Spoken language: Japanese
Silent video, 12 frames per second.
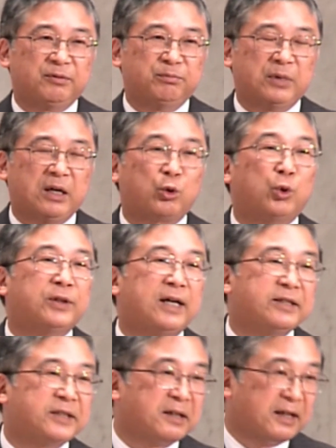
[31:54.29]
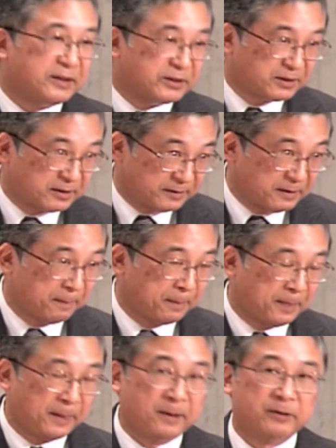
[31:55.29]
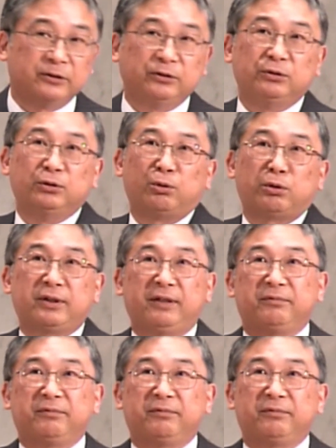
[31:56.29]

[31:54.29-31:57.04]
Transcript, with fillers: まあ古代世界ですからねよこせ